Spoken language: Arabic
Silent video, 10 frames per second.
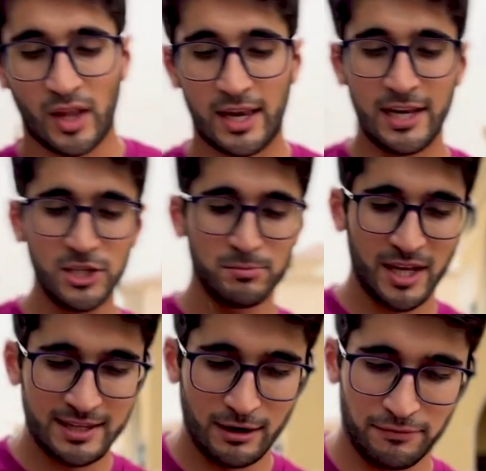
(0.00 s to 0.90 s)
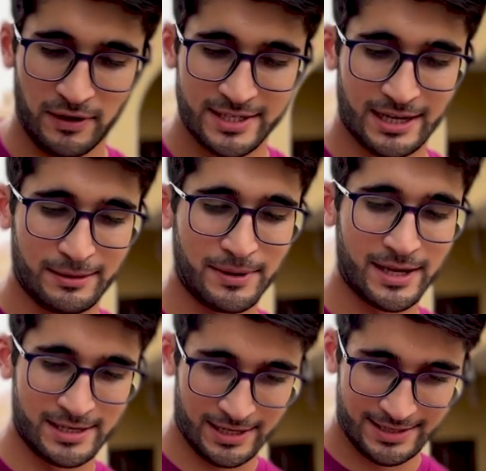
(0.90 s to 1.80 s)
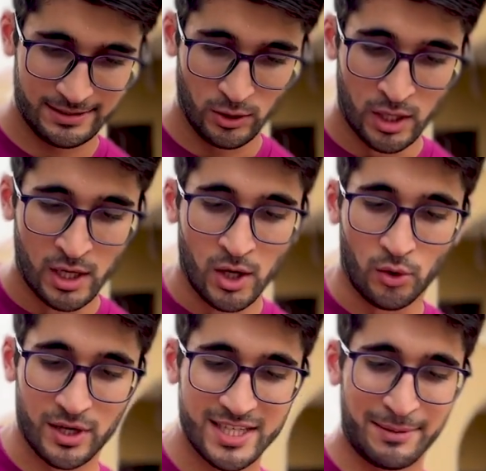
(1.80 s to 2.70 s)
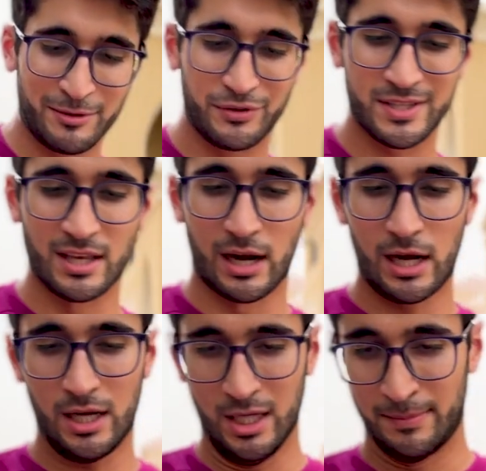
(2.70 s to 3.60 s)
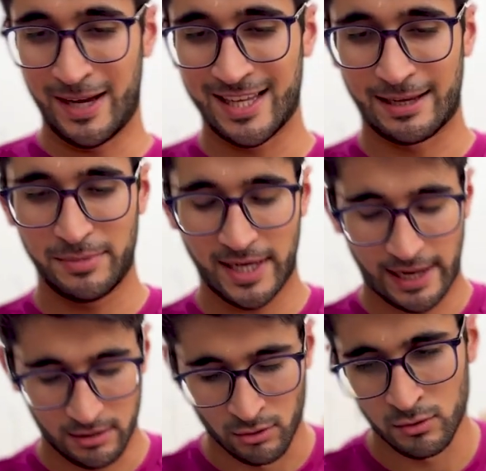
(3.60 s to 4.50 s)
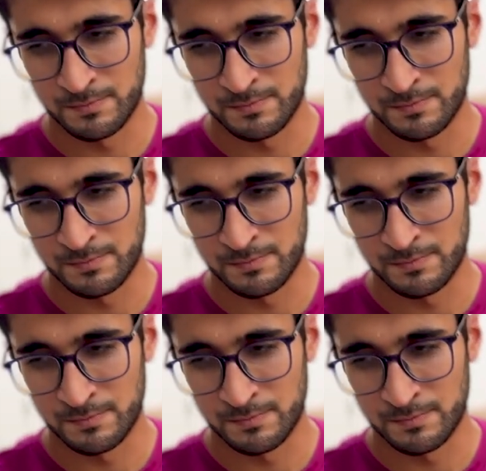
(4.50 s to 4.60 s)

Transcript: ليش بنختلف عن ابائنا وليش دائما في صراع ما حدا عم بيحكي عنه